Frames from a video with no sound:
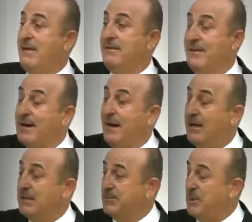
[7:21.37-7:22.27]
altında
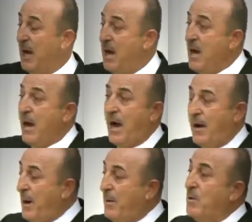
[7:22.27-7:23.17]
kalan kısmı da.
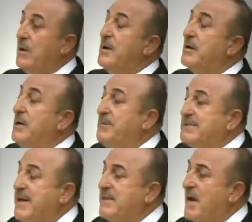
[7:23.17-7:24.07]
Ama
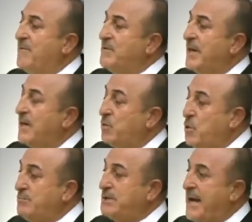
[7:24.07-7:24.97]
Kıbrıs etrafındaki
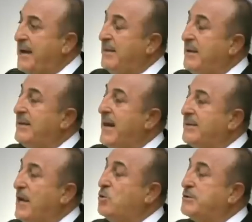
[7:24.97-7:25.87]
tüm
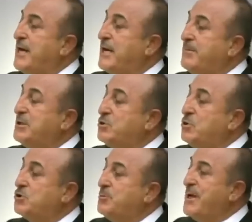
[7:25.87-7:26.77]
zenginliklerde Kuzey Kıbrıs
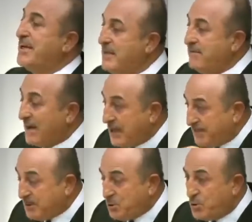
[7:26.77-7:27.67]
Türk Cumhuriyeti'nin ve
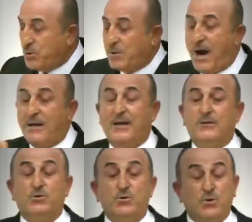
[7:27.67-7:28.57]
Kıbrıs Türk,
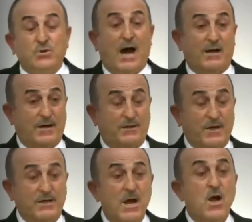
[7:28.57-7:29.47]
hakla, Türk'ün de hakları
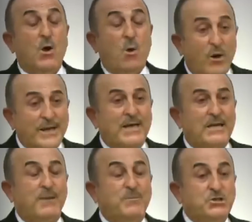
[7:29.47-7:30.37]
var. O
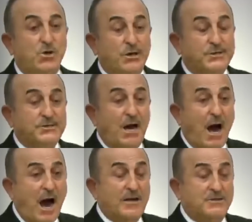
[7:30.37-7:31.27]
nedenle biz diyoruz ki
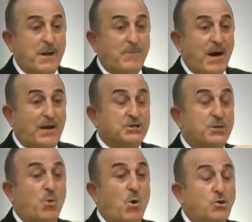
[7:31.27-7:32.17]
hakça
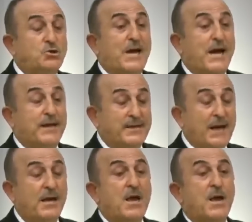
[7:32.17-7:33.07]
paylaşım oluncaya
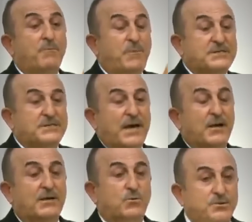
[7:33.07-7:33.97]
kadar biz de